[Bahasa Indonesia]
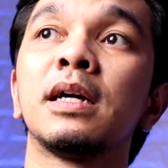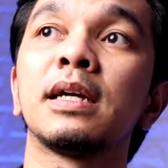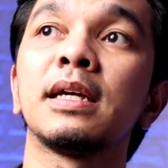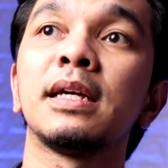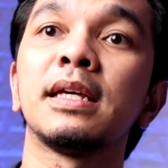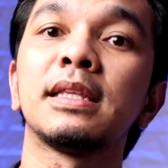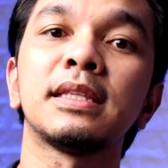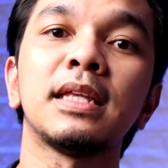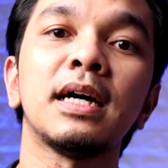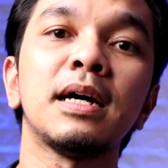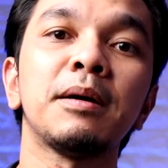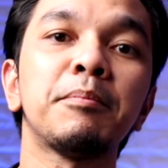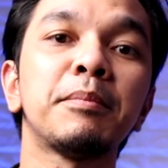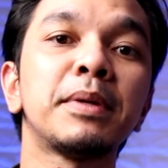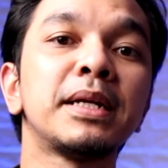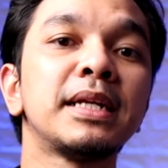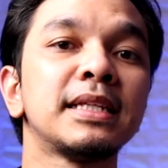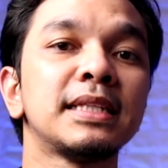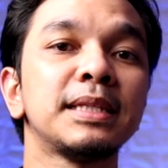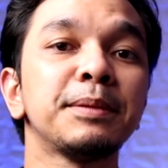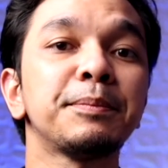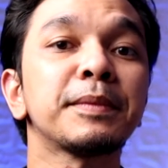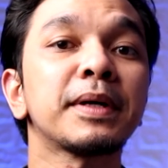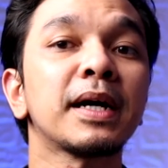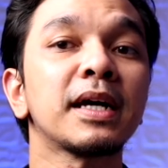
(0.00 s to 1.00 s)
kita
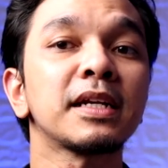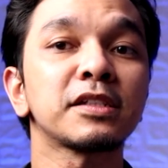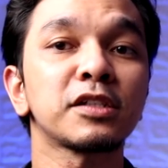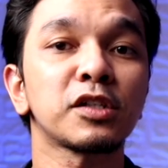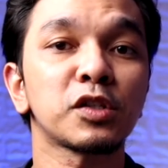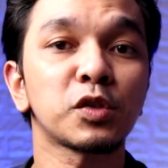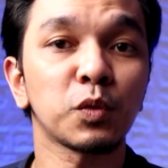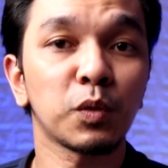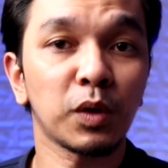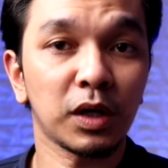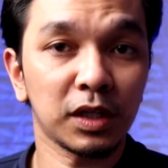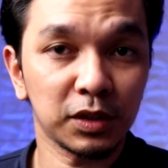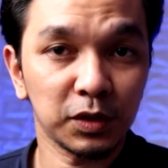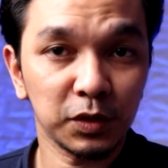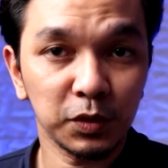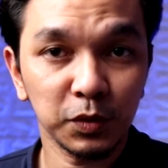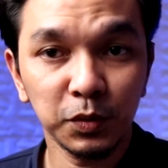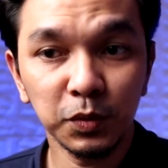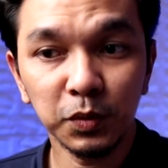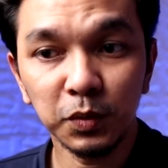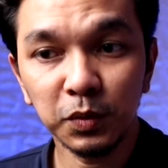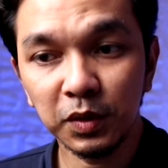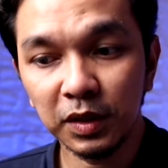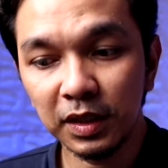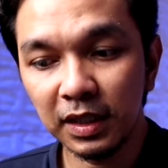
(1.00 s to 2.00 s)
menitipkan
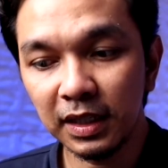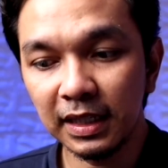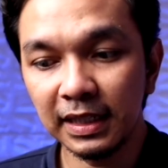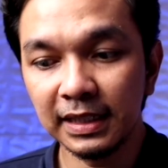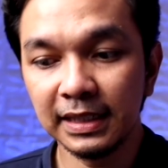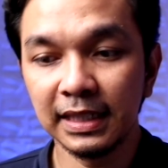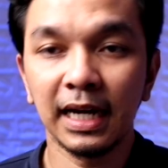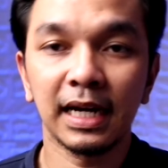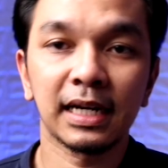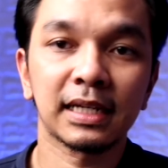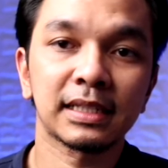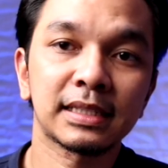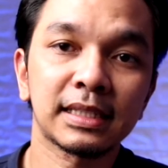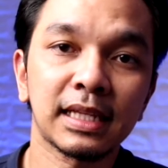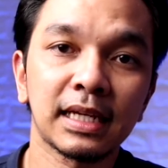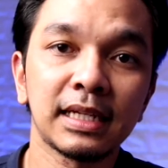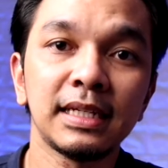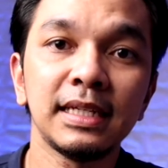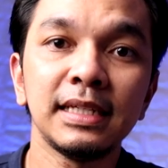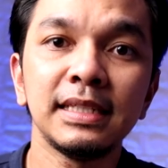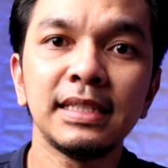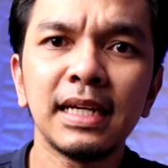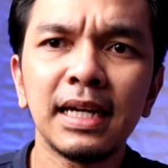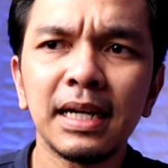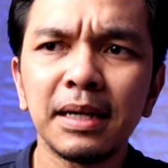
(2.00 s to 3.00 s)
sesuatu yang
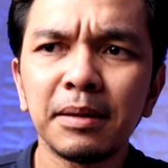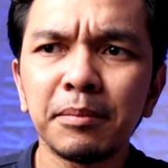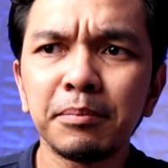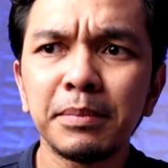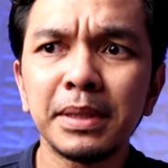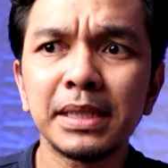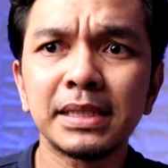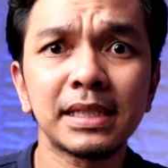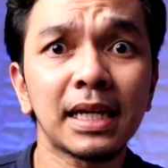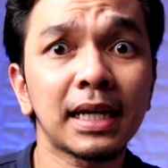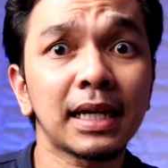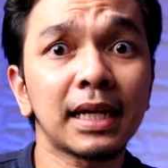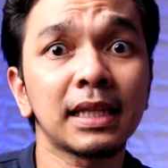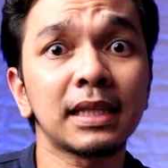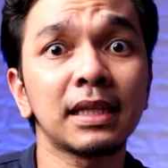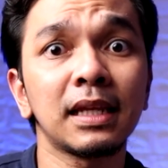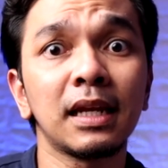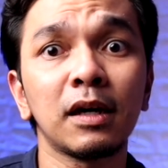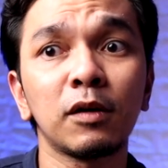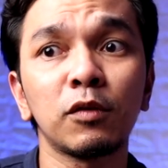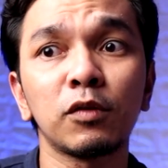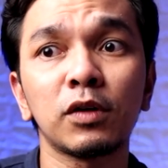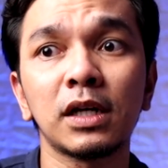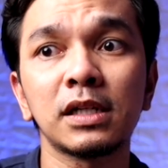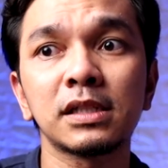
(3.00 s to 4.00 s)
tadinya bisa
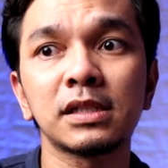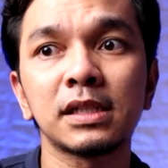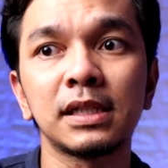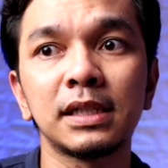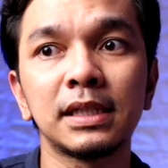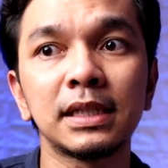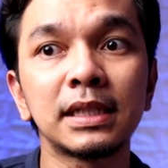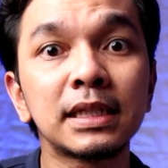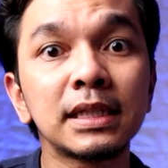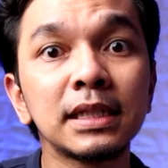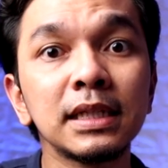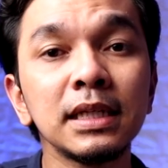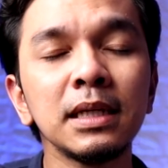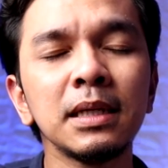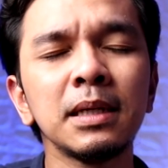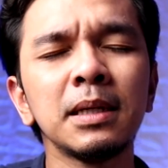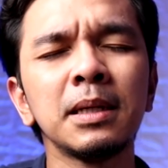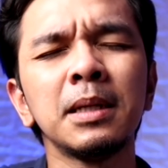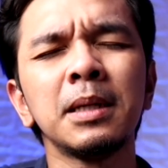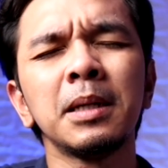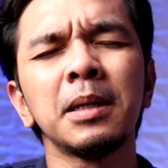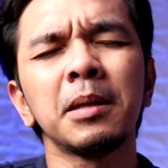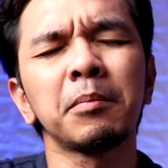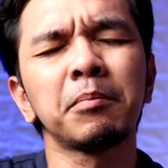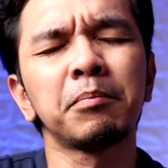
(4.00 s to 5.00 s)
kita lakukan sendiri
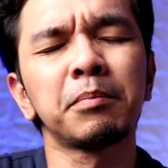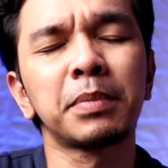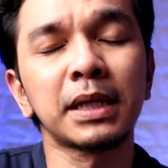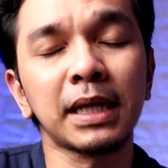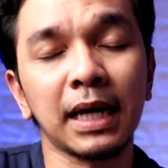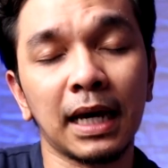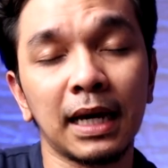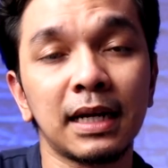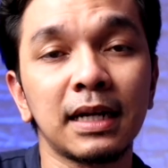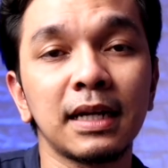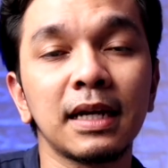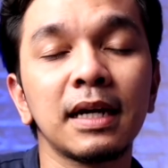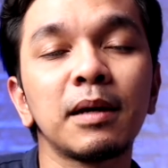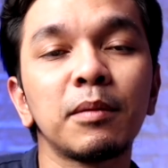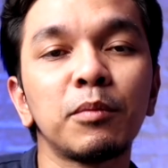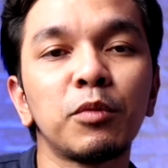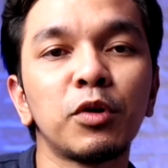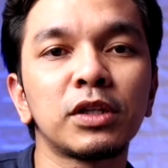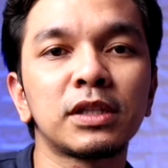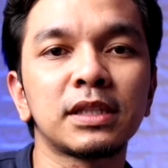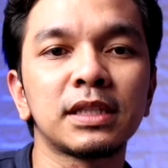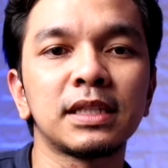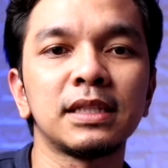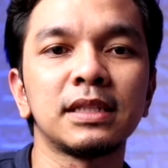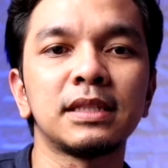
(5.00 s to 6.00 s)
berharga
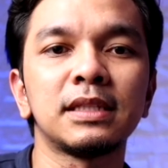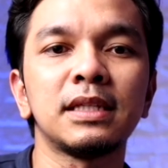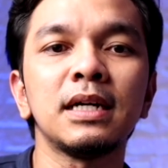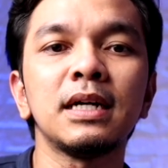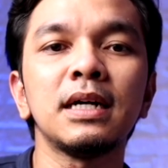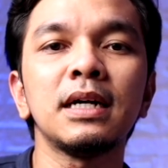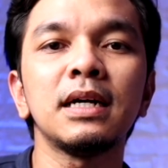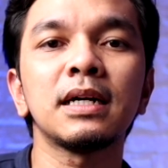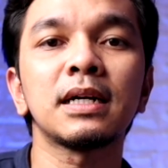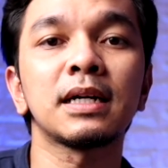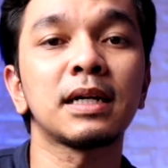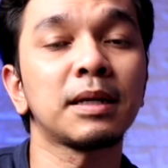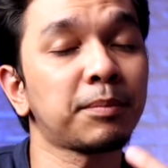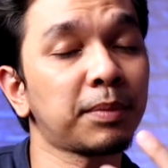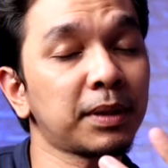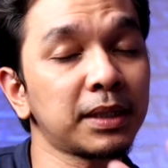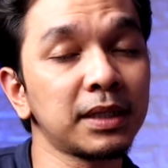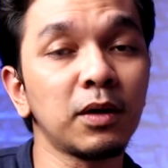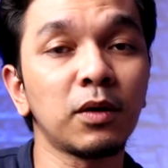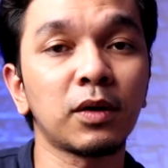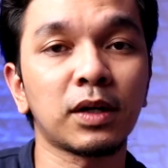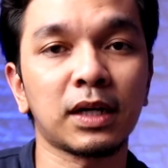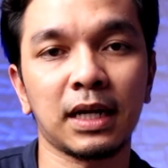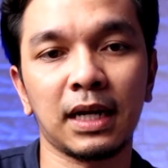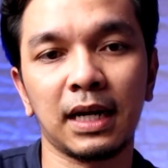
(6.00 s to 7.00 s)
buat kita
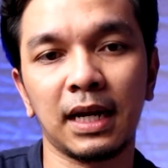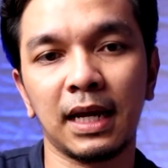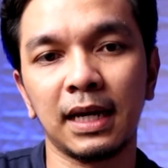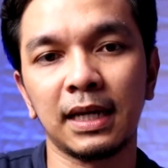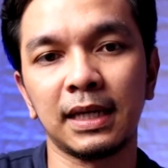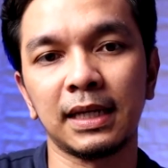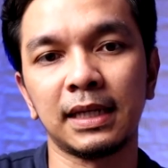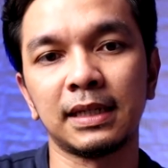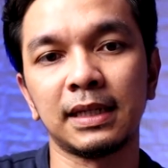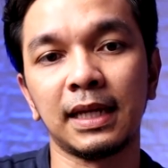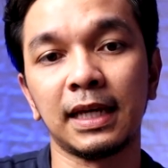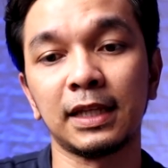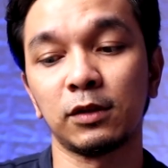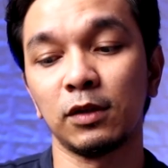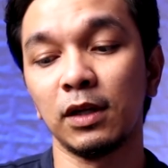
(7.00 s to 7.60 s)
kepada orang lain nah